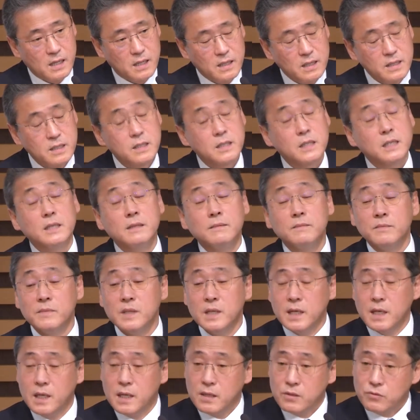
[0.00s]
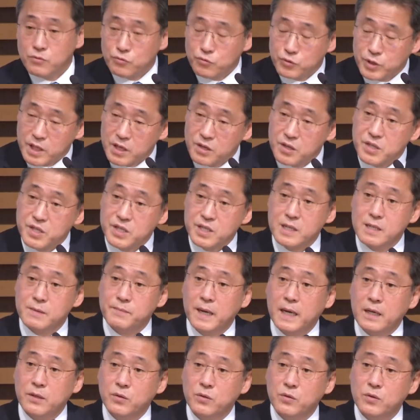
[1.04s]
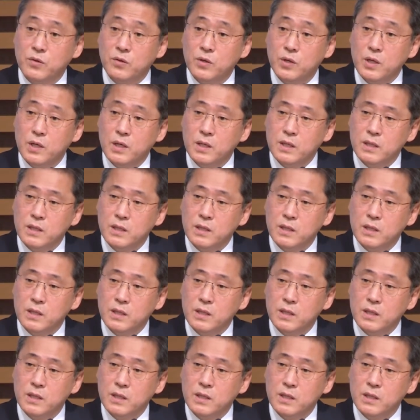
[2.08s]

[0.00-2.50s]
지금 우리 현실을 봐도